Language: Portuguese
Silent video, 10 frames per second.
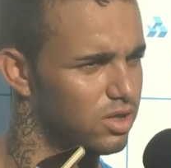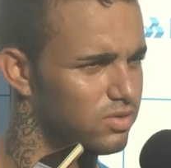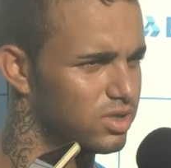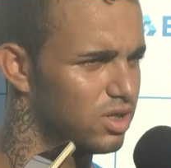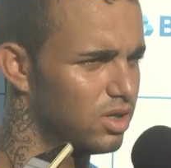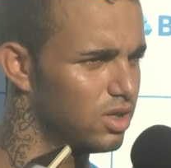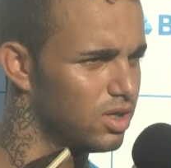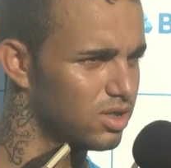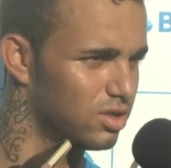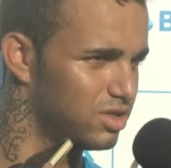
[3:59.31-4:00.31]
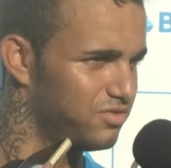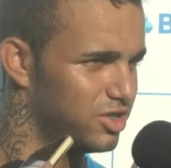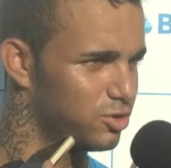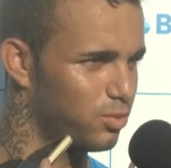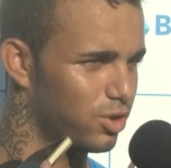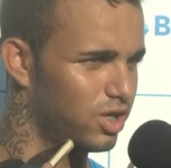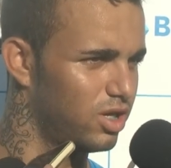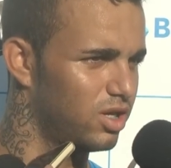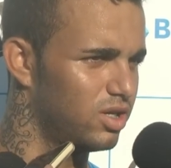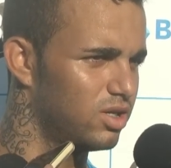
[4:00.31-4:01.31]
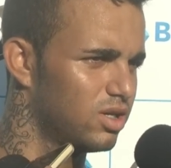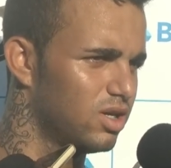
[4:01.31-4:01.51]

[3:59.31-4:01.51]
novos, então divide um pouquinho aí,